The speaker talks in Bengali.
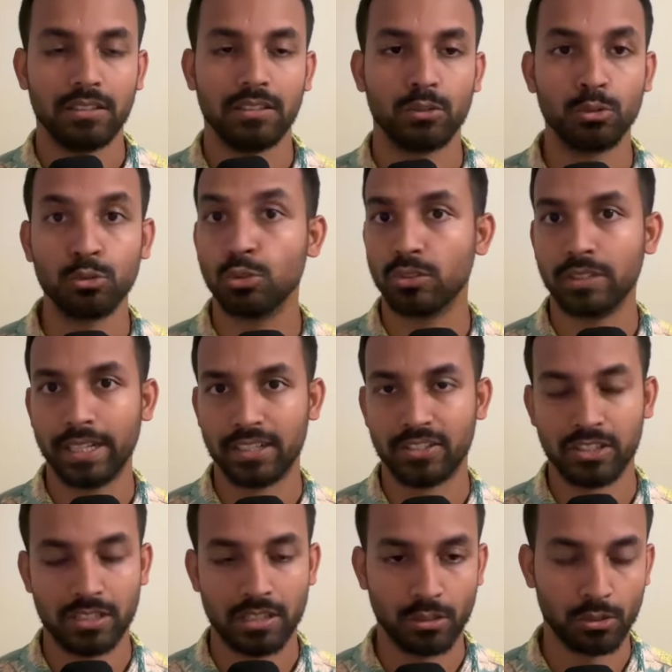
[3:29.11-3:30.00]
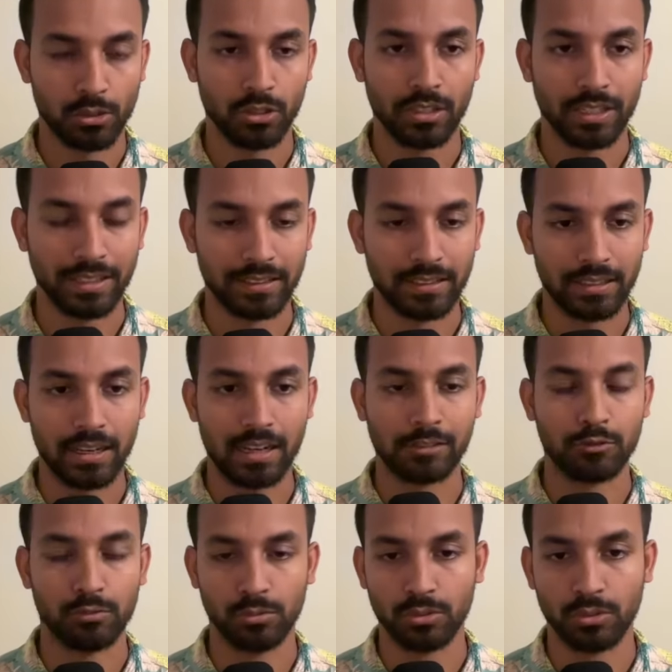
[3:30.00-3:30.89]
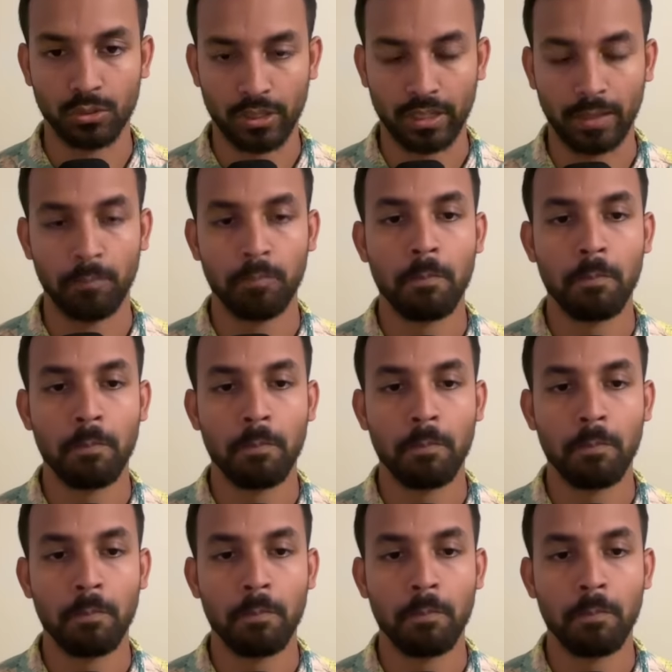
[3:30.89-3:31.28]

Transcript: সুযোগ নেওয়ার চেষ্টা করে অনেকে এদেরকে আক্রমণ করে